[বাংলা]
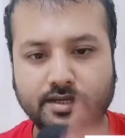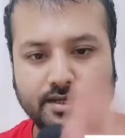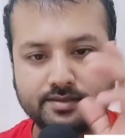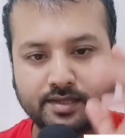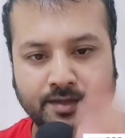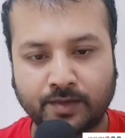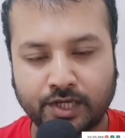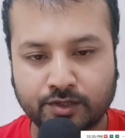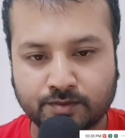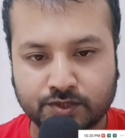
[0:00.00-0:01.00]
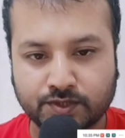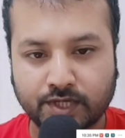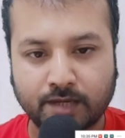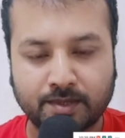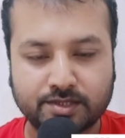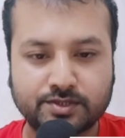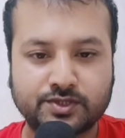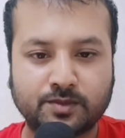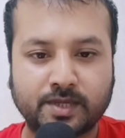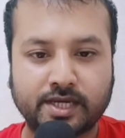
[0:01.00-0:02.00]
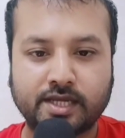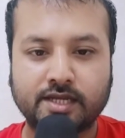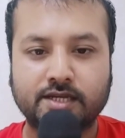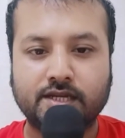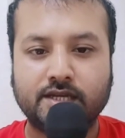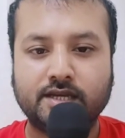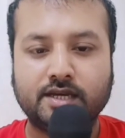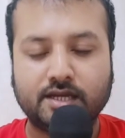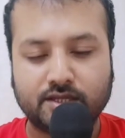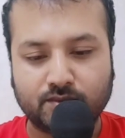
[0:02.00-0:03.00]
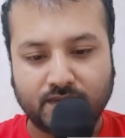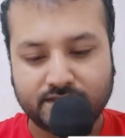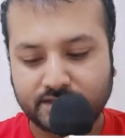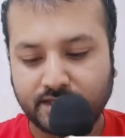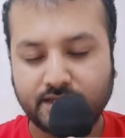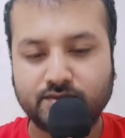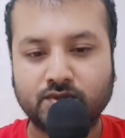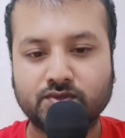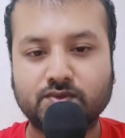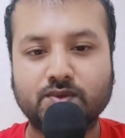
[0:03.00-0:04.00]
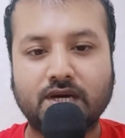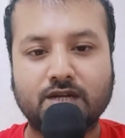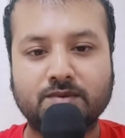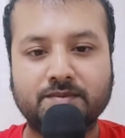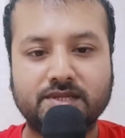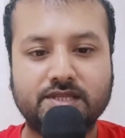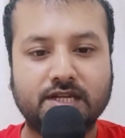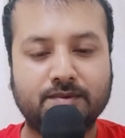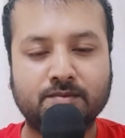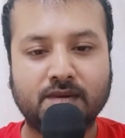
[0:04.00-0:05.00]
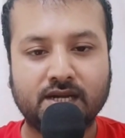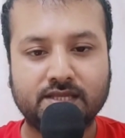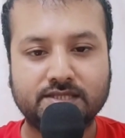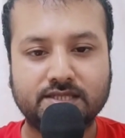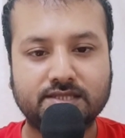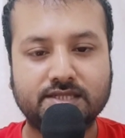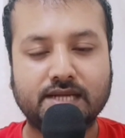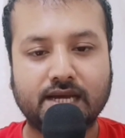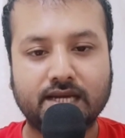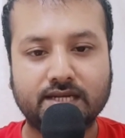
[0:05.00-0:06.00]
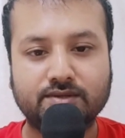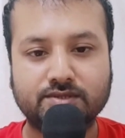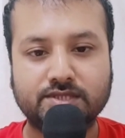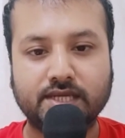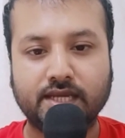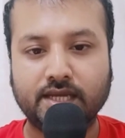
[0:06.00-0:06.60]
আসসালামু আলাইকুম দর্শক কেমন আছেন সবাই তো আজকে সংযুক্ত আরব আমিরাতের এবং বাংলাদেশের যে টাকা রেট হচ্ছে